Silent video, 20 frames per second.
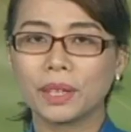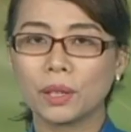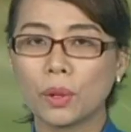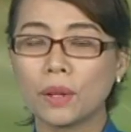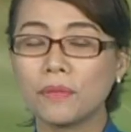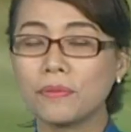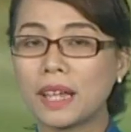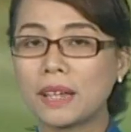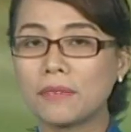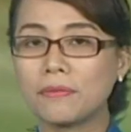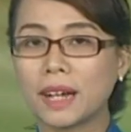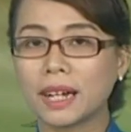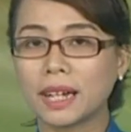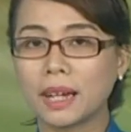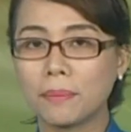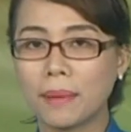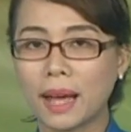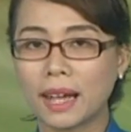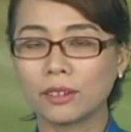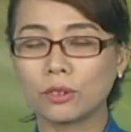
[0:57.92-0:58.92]
quý vị và
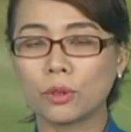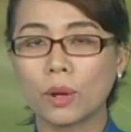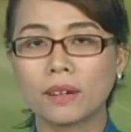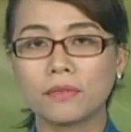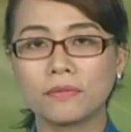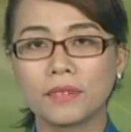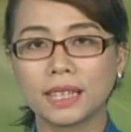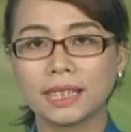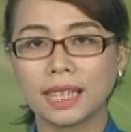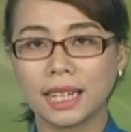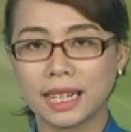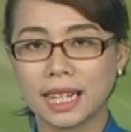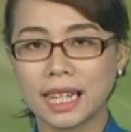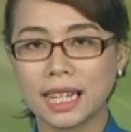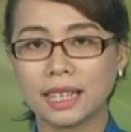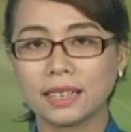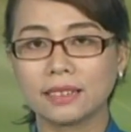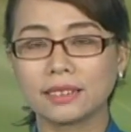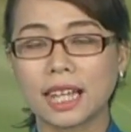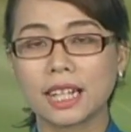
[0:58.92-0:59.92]
các bạn, đoàn viên thanh
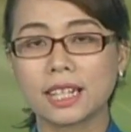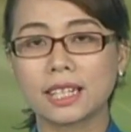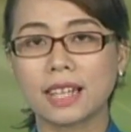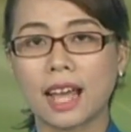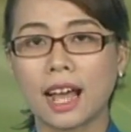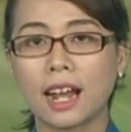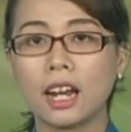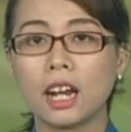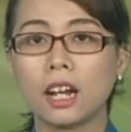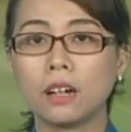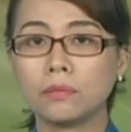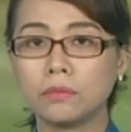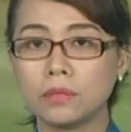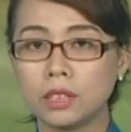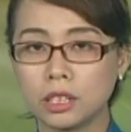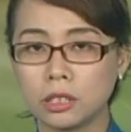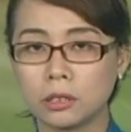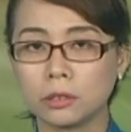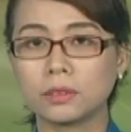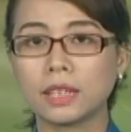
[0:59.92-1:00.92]
niên tại xã Long
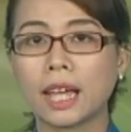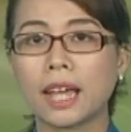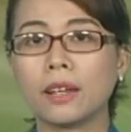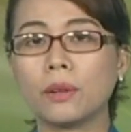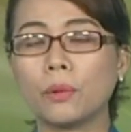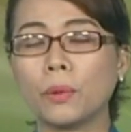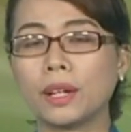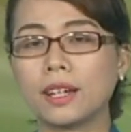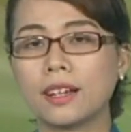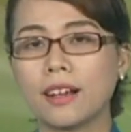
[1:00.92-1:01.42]
Hữu Tây, huyện